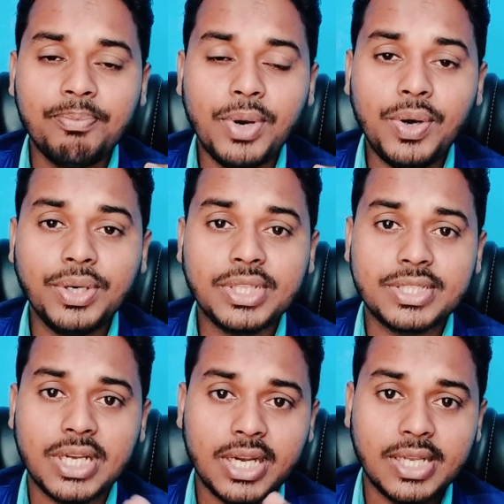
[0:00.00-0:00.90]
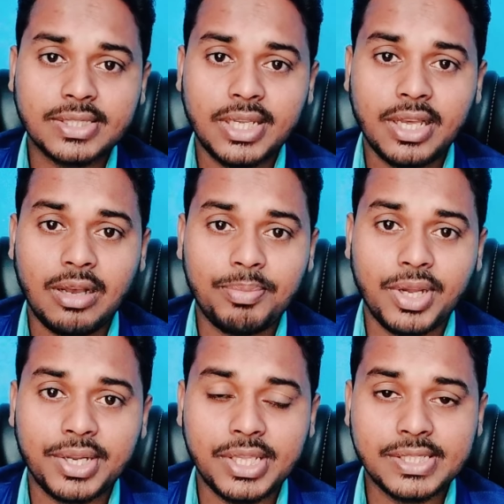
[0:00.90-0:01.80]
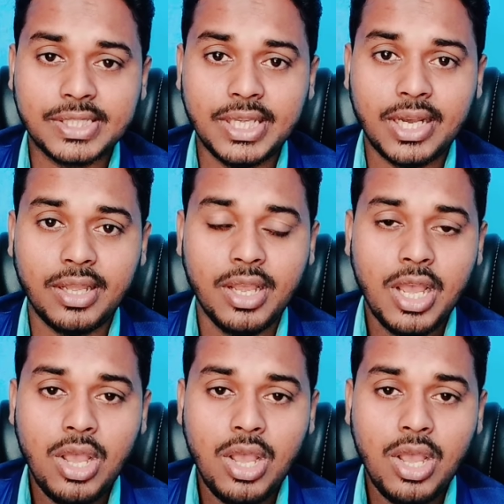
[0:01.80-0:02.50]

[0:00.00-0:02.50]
बहुत अच्छा खासा यहाँ पे अर्निंग्स किया है